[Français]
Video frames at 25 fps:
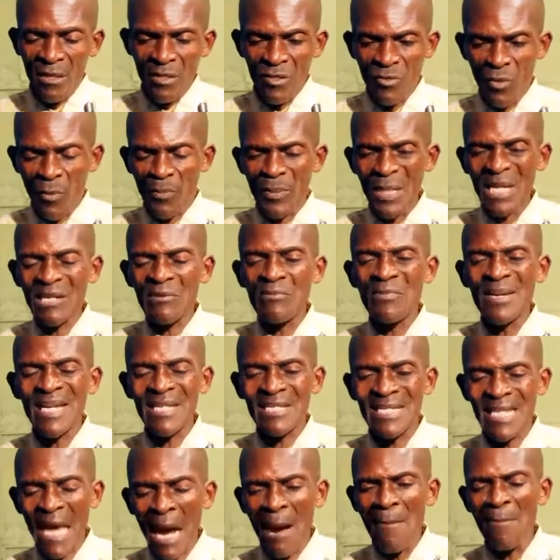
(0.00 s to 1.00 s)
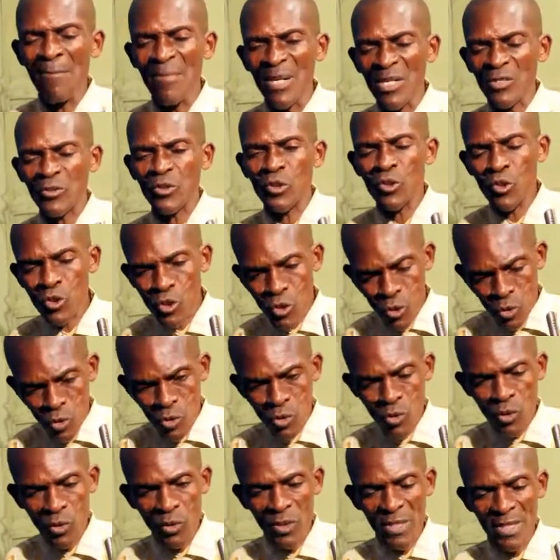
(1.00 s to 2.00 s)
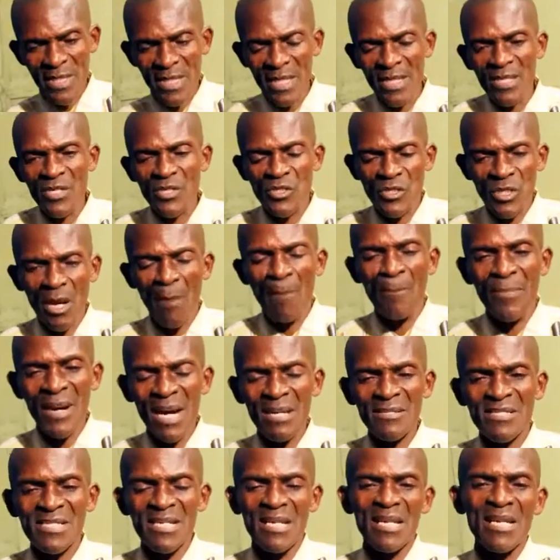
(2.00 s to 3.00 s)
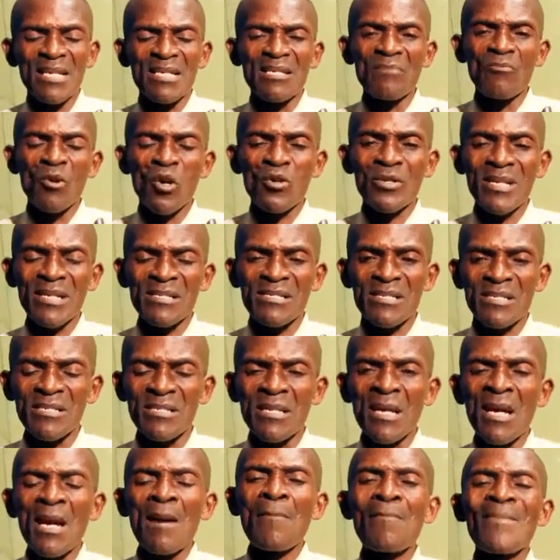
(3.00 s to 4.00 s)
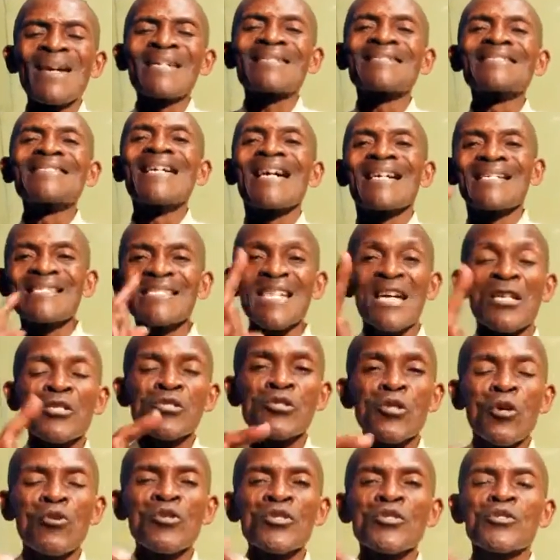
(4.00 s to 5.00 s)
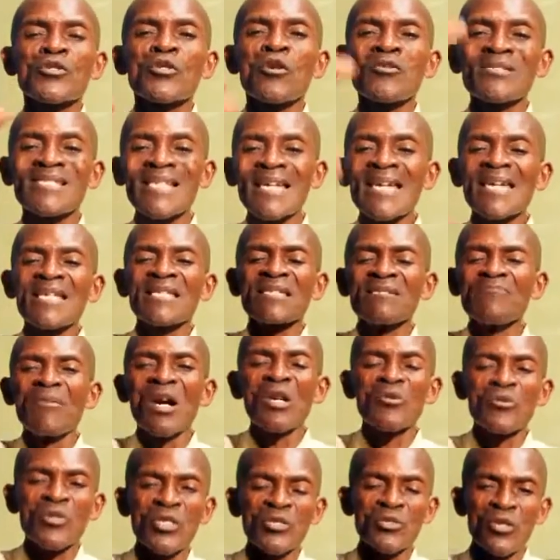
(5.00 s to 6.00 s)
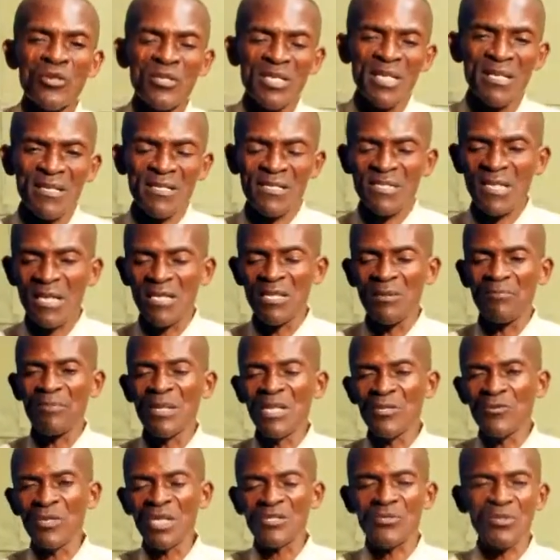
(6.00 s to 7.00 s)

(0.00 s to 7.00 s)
nous permettre toujours que les gens parlent, c'est la démocratie. Mais dernière solution, c'est Eddie Malou qui donnerait ça le pays.